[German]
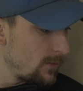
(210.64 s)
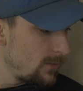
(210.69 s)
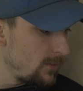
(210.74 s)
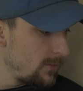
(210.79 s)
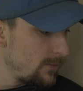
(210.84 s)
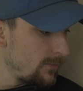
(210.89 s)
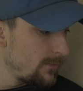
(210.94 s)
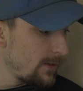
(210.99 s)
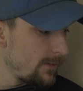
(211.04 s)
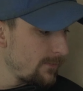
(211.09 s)

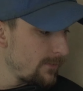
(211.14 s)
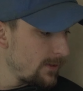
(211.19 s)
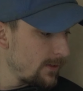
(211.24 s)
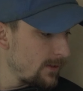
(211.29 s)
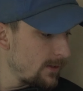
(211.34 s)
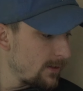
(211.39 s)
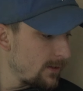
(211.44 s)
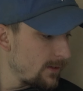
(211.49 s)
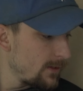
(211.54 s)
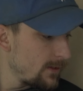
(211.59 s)
und wenn
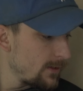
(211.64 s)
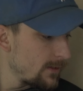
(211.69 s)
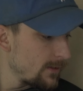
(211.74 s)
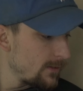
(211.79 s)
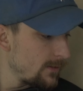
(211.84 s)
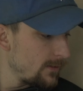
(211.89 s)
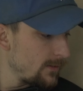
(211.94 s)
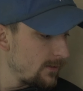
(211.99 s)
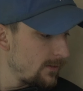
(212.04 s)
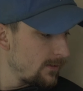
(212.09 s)
wir
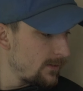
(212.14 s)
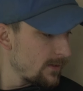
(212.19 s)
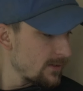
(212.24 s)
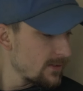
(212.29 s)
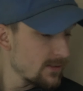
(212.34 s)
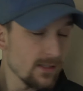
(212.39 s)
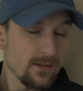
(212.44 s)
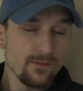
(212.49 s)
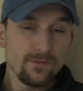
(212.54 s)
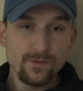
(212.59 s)

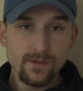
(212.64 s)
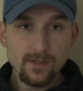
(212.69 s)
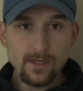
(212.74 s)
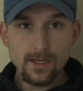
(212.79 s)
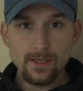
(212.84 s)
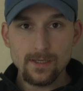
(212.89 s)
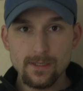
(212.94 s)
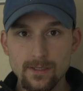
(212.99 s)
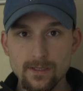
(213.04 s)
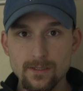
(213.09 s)
das dann
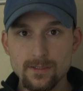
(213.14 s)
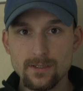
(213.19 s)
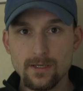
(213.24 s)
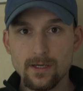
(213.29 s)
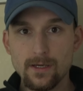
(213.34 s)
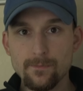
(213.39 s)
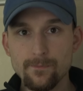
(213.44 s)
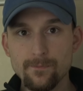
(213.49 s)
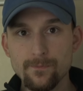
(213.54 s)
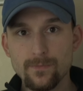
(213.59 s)
final erledigt
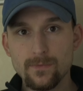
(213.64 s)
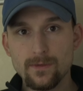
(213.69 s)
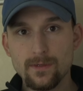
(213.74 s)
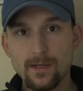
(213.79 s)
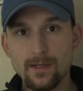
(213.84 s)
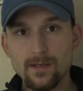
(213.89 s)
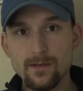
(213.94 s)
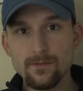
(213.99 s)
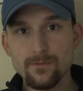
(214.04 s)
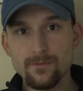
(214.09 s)
haben,
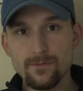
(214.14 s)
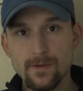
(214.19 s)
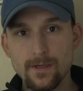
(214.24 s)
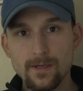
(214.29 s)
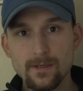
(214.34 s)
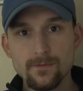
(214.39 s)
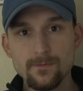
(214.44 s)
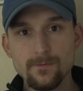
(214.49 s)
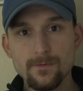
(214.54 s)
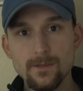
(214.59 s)
dann
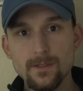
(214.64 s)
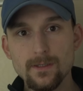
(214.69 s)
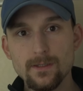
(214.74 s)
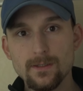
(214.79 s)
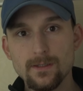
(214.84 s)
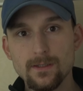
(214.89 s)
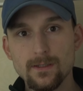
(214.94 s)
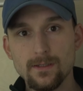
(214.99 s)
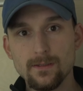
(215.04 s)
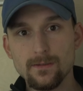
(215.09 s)
werden
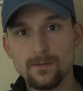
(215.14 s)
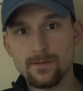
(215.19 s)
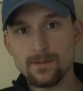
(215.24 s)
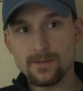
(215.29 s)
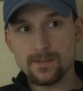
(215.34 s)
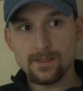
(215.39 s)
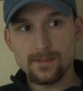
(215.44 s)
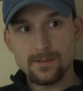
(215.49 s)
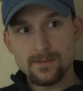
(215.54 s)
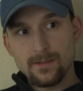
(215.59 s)
wir
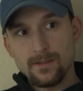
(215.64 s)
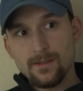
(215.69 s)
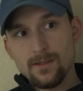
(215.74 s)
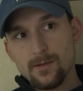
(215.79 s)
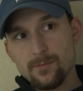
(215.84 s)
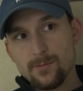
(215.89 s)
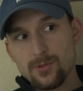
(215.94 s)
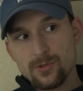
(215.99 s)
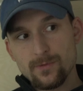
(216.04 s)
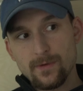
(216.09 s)
das ganze Ding
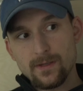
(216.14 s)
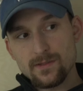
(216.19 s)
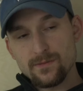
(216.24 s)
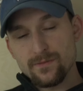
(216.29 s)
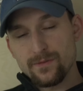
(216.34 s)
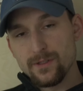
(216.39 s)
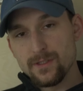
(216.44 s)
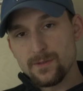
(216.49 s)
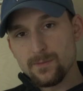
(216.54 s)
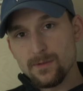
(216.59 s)
hier mit
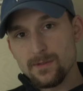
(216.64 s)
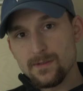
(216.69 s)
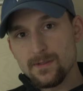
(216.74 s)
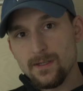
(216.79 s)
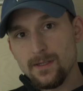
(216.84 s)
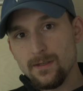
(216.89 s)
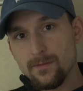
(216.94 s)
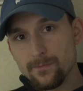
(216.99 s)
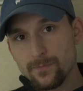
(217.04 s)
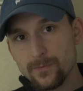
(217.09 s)
schwarzem Filz
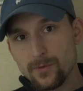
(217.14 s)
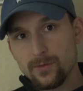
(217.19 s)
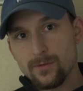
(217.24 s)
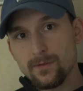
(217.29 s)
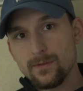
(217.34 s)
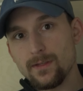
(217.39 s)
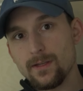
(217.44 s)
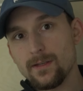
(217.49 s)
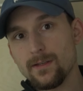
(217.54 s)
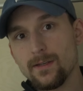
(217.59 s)
beziehen
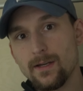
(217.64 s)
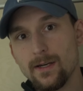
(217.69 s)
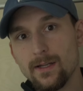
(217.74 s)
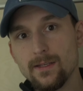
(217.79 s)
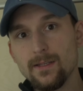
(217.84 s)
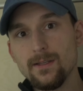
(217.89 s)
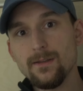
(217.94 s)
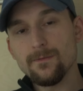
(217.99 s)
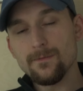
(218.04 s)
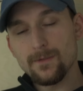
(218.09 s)
und dann
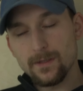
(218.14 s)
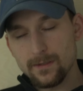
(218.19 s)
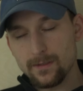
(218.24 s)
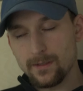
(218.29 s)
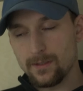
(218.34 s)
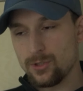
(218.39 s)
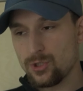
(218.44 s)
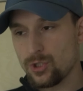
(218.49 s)
an die Wand dran